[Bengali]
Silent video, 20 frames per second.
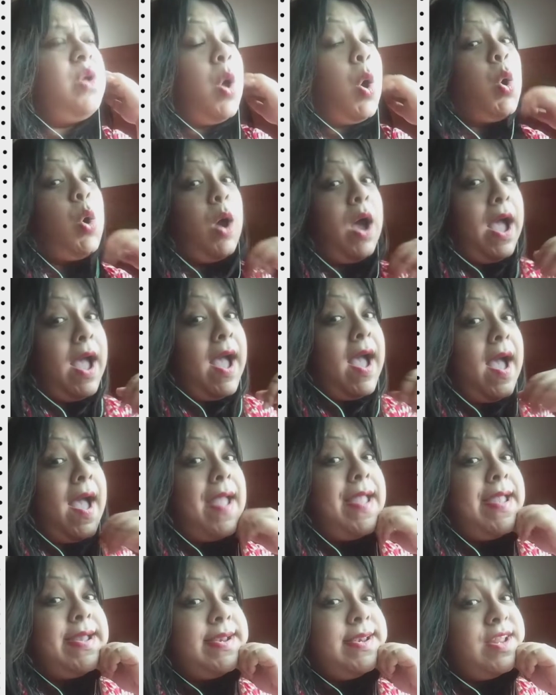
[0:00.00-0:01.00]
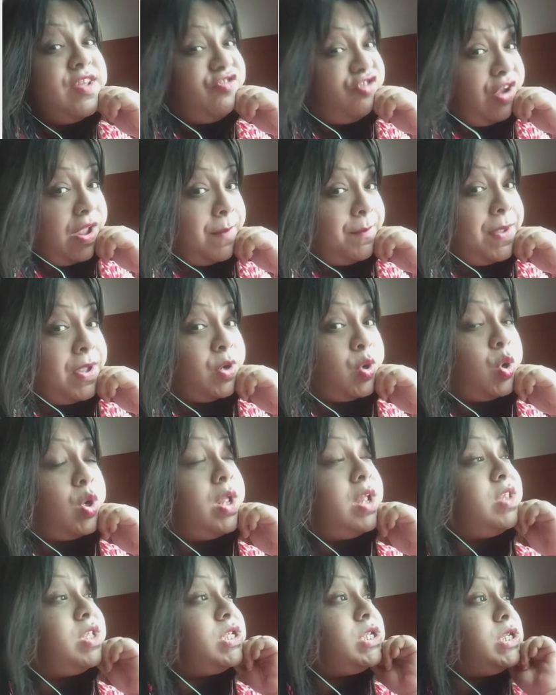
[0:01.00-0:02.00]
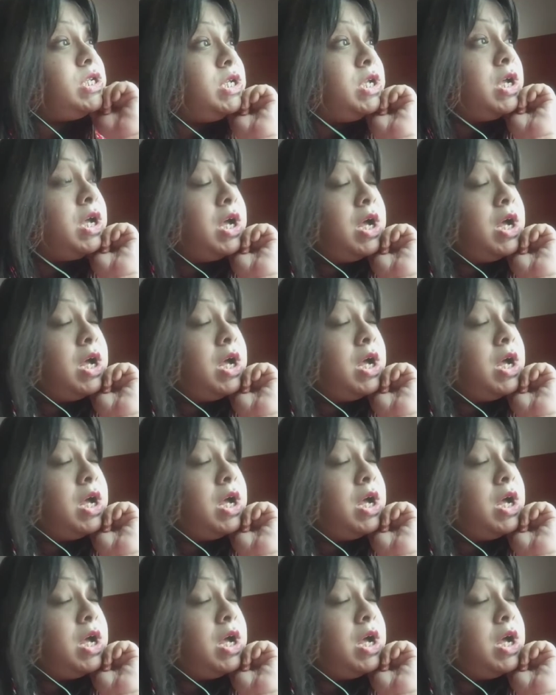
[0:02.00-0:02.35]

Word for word: ও হ্যাঁ হ্যাঁ ইংলিশে এম এ করেছি